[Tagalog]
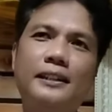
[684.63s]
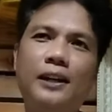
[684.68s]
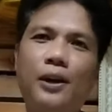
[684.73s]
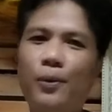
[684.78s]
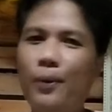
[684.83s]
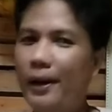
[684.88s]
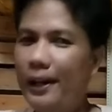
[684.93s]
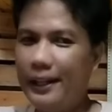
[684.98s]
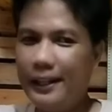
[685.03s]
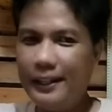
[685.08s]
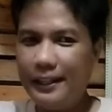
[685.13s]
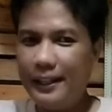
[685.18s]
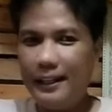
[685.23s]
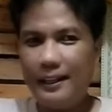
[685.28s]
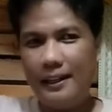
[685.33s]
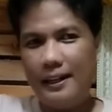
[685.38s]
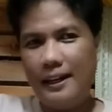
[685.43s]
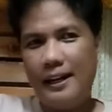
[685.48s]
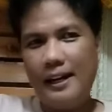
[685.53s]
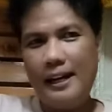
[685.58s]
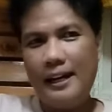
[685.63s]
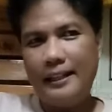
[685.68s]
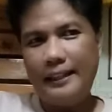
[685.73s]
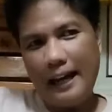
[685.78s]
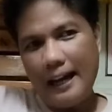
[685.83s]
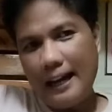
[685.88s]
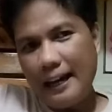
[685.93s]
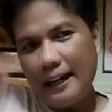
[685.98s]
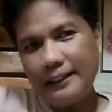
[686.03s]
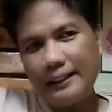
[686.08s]
Well, in,
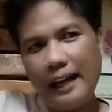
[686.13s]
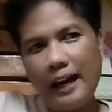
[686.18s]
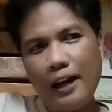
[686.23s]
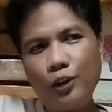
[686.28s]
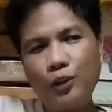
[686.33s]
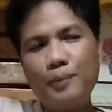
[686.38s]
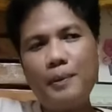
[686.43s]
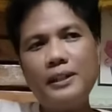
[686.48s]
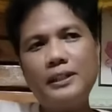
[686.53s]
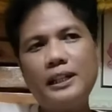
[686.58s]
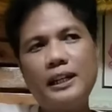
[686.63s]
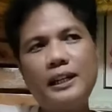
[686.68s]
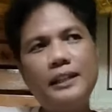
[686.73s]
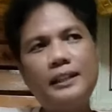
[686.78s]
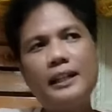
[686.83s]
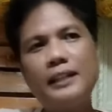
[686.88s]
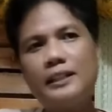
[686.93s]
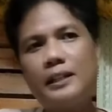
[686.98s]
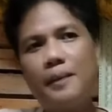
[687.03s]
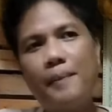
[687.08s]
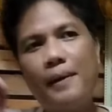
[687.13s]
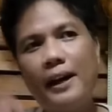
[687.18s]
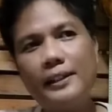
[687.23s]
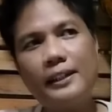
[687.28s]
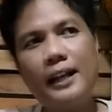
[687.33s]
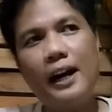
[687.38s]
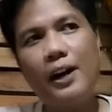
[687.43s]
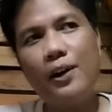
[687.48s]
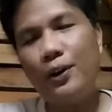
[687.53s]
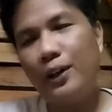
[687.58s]
nakakatakot magsalita sa mga
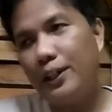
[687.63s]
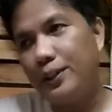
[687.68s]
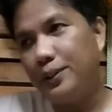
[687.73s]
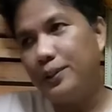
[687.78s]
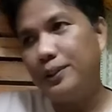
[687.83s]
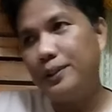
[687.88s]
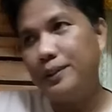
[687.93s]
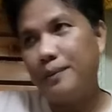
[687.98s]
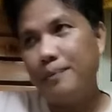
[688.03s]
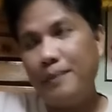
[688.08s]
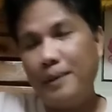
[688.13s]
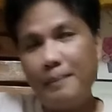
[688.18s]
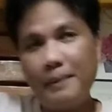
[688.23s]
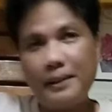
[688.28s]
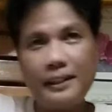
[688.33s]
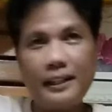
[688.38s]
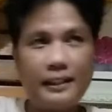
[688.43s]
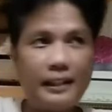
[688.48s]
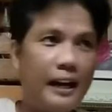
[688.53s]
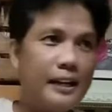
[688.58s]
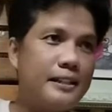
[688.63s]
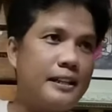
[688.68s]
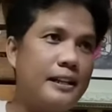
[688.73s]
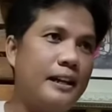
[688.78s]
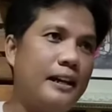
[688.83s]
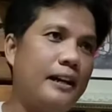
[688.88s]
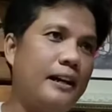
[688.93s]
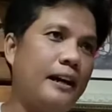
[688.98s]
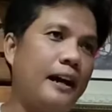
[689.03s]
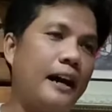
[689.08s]
taong ano, may matataas
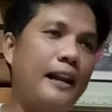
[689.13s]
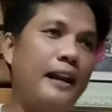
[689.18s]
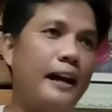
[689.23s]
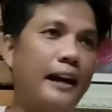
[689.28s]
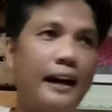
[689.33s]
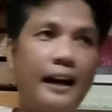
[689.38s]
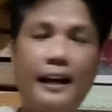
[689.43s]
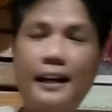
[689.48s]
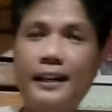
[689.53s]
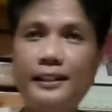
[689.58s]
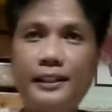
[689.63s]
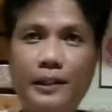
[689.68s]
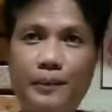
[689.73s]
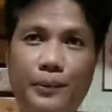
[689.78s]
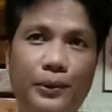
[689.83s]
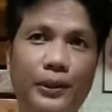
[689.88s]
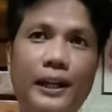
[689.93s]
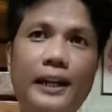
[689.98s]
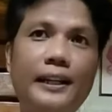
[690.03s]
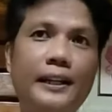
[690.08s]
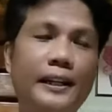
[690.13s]
na kalagayan sa buhay.